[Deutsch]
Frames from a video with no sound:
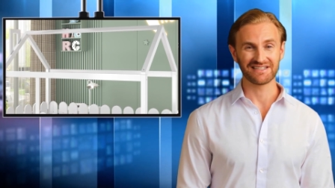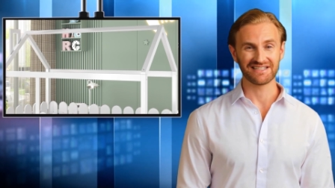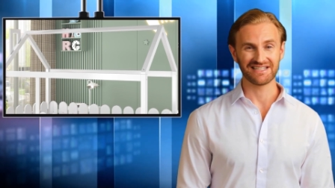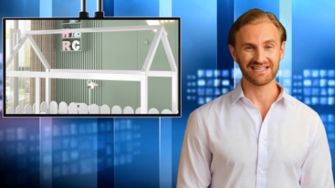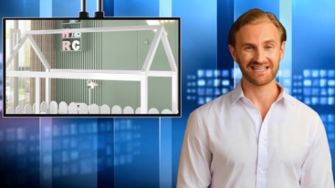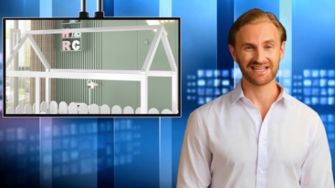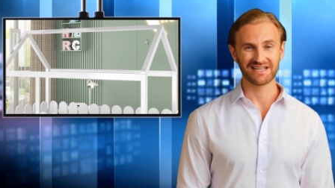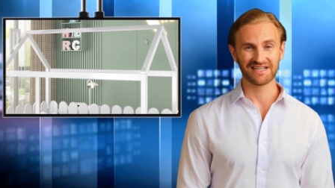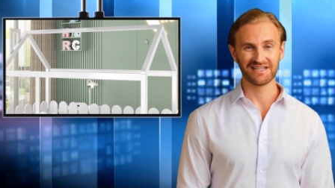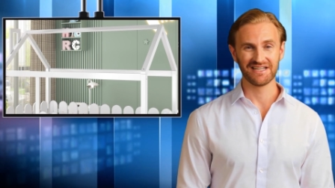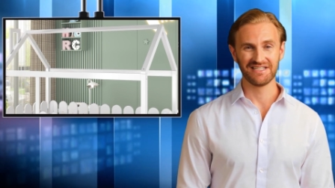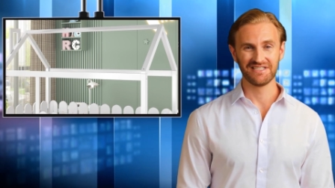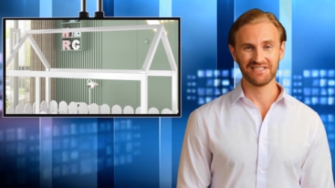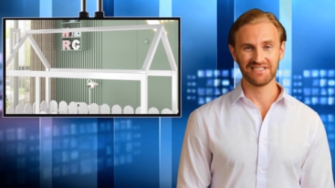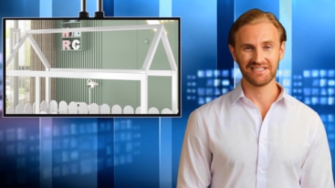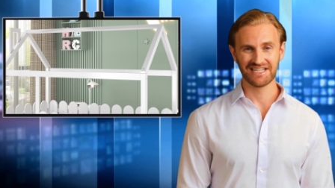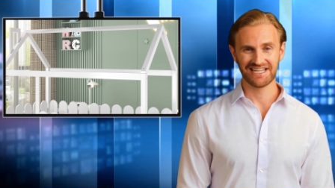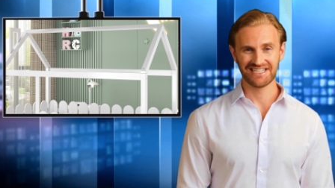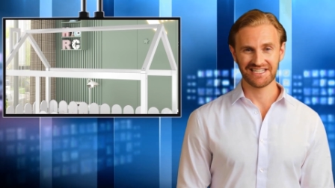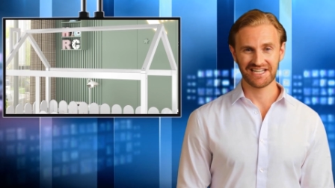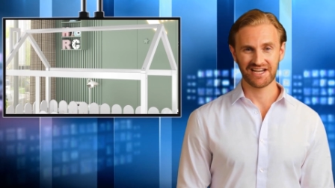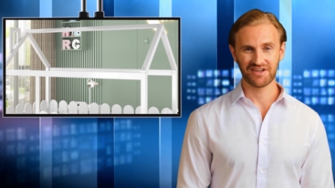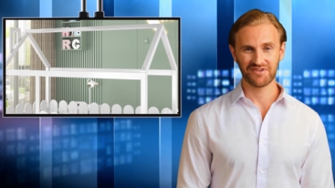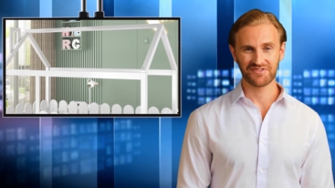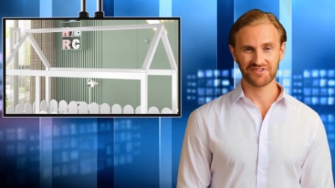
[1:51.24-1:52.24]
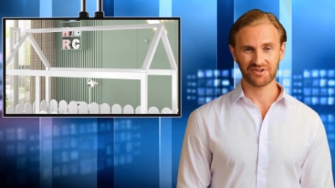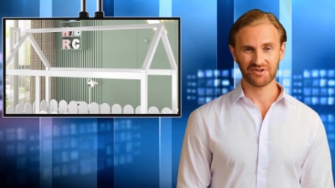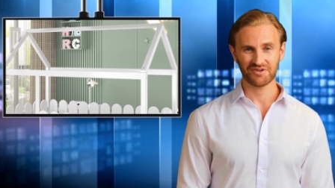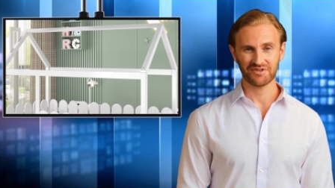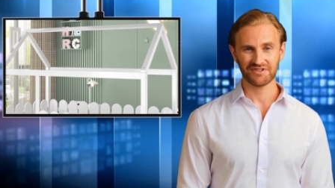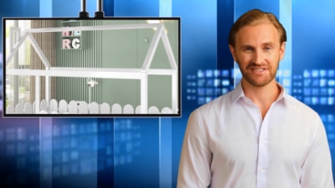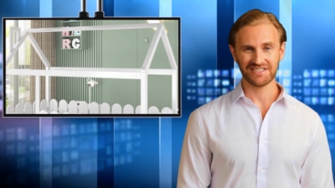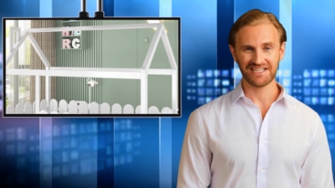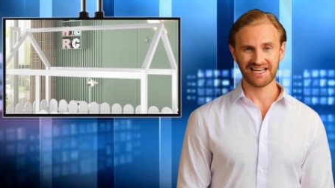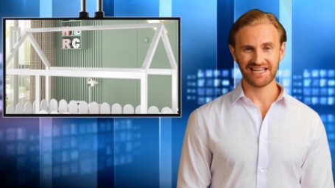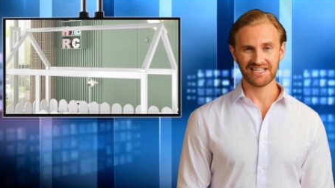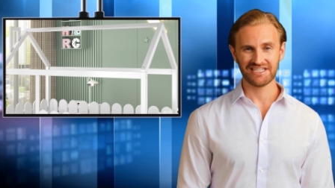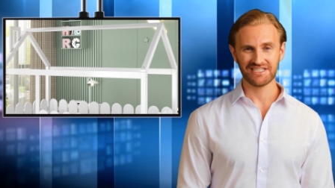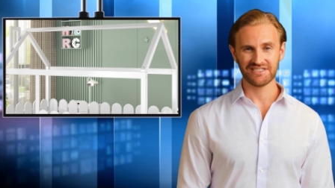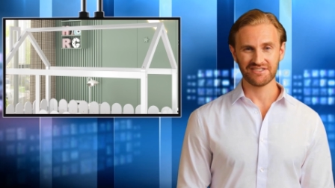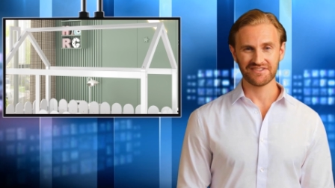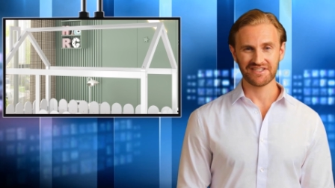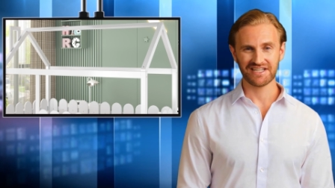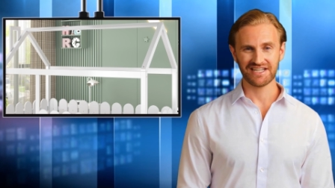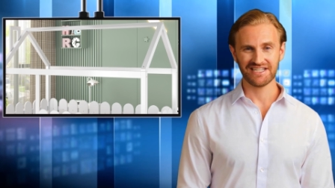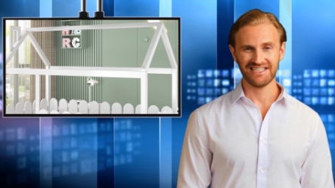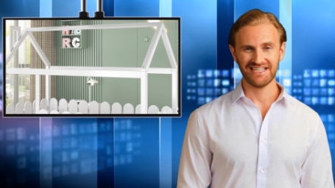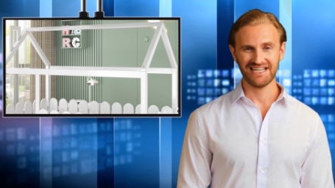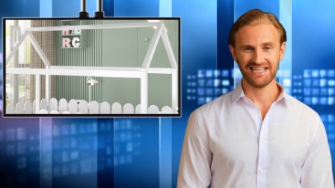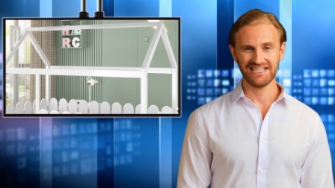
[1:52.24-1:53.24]
Sie können es aufgrund seines
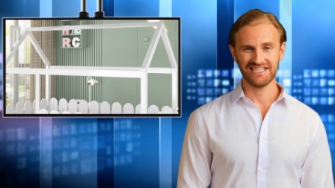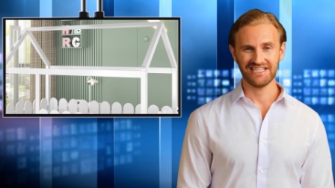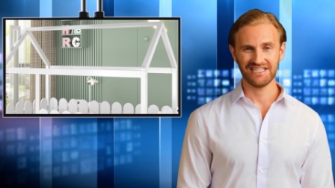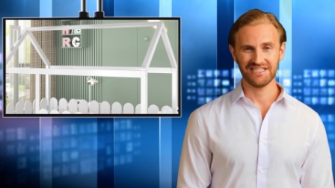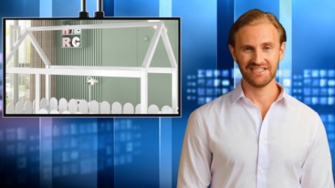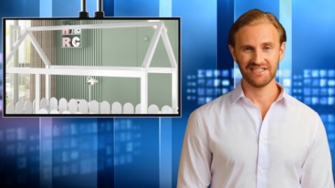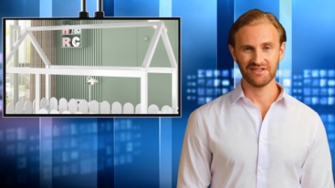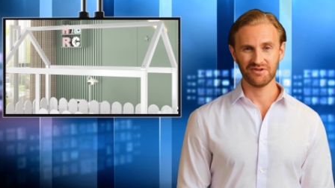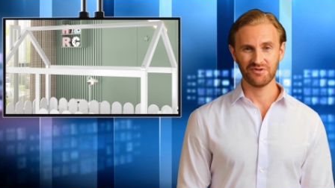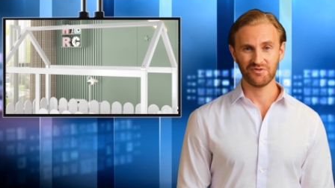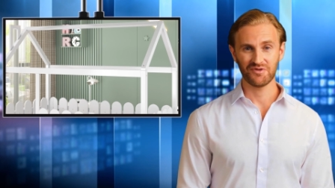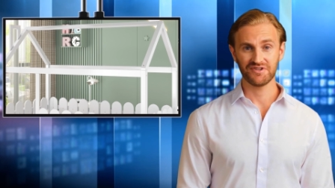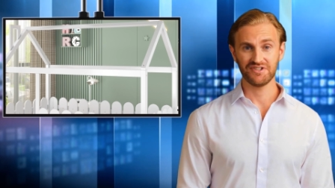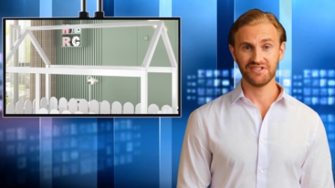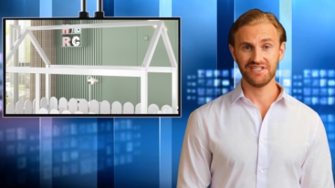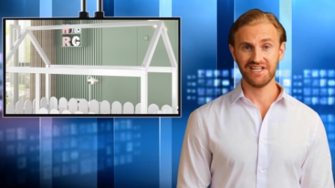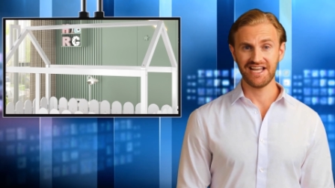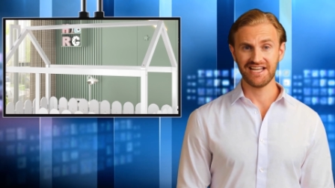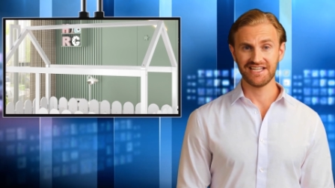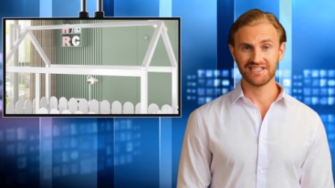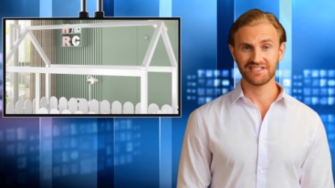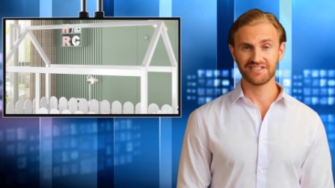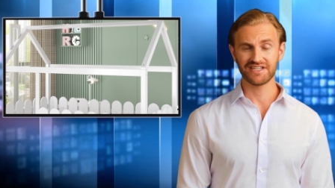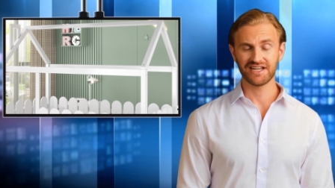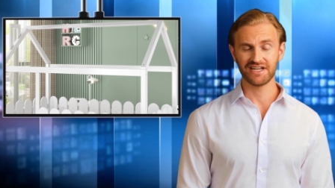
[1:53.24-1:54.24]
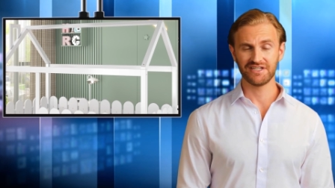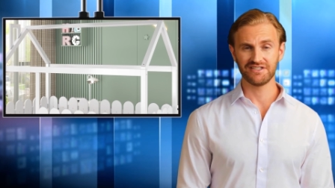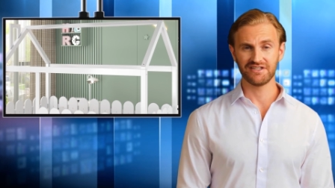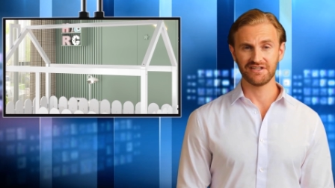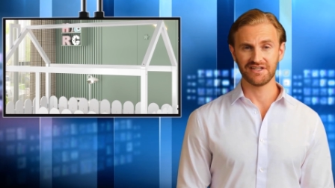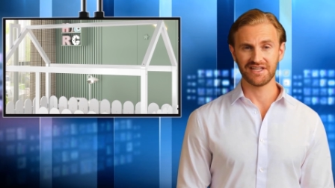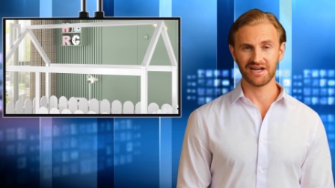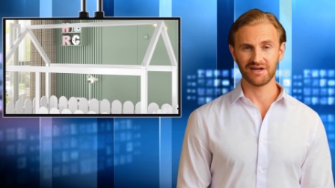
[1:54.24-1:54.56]
vielseitigen und einfachen